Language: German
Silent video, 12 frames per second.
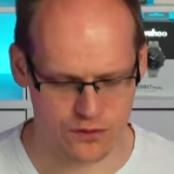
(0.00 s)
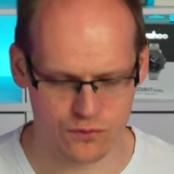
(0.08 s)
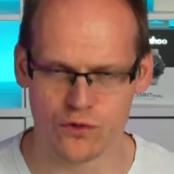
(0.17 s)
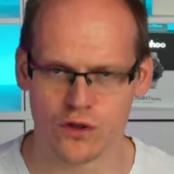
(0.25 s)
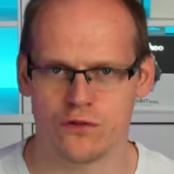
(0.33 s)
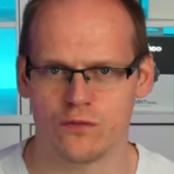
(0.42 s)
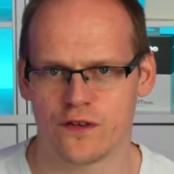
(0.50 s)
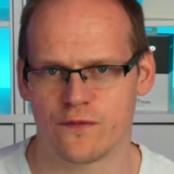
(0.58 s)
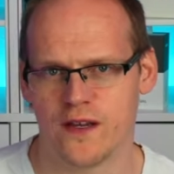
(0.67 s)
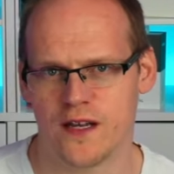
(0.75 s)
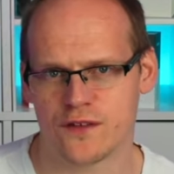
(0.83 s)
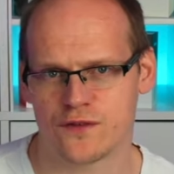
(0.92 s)
die Uhr übers
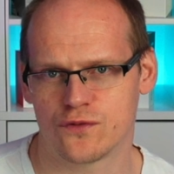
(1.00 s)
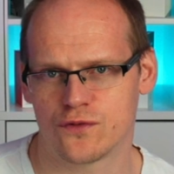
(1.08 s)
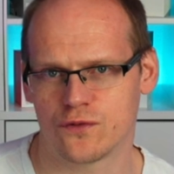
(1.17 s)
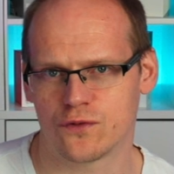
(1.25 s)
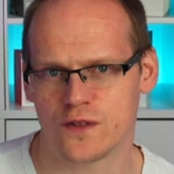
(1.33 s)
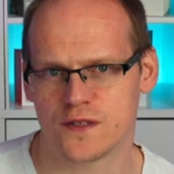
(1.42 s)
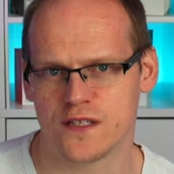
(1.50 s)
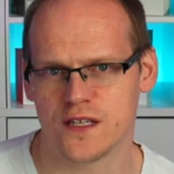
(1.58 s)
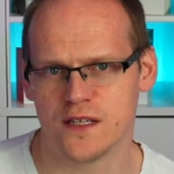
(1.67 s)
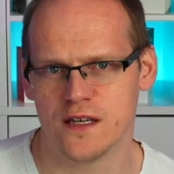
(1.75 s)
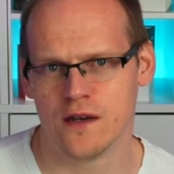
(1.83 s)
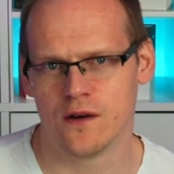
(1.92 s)
WLAN zu synchronisieren